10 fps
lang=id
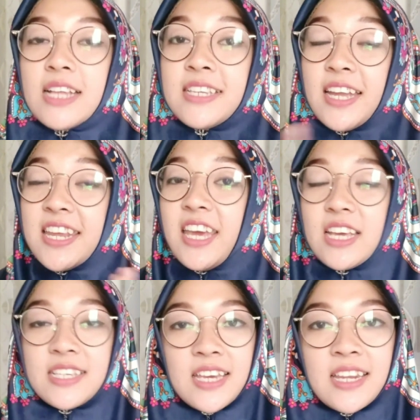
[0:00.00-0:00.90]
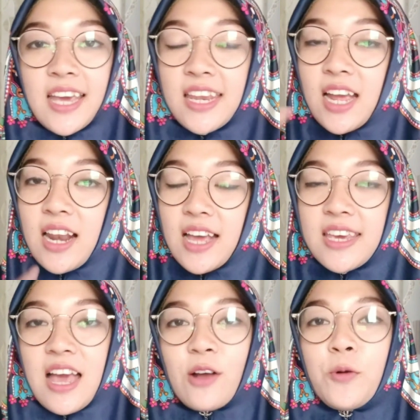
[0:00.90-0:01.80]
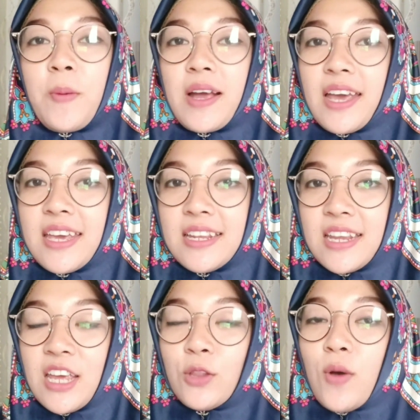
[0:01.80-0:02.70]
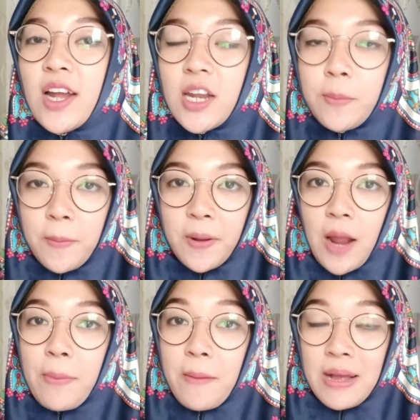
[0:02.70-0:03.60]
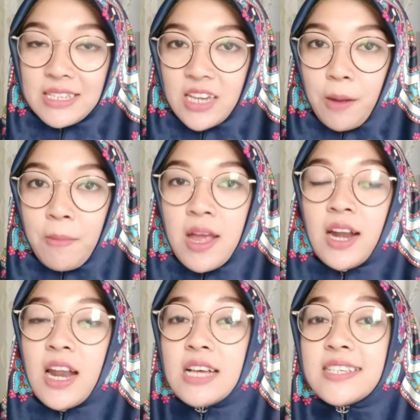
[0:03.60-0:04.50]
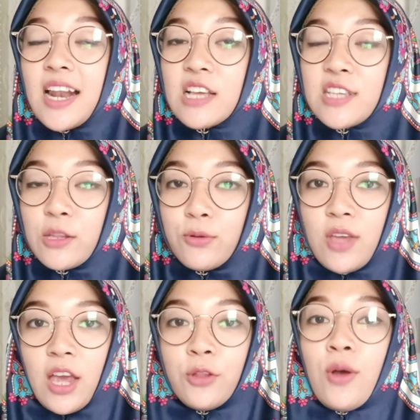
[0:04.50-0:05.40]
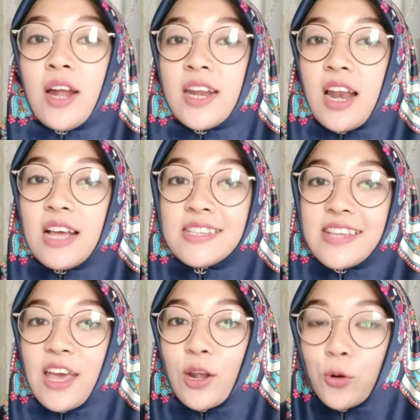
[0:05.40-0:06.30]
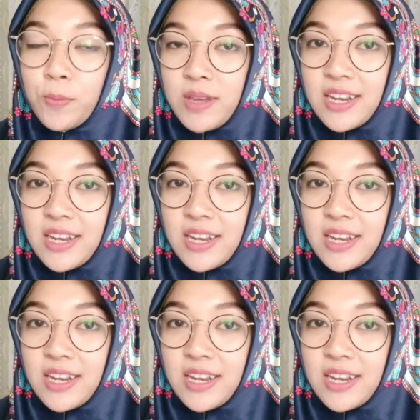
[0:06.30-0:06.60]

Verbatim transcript: Jadi guys, skincare yang lagi aku pakai ini itu ada beberapa macam. Nah, salah satunya itu adalah serum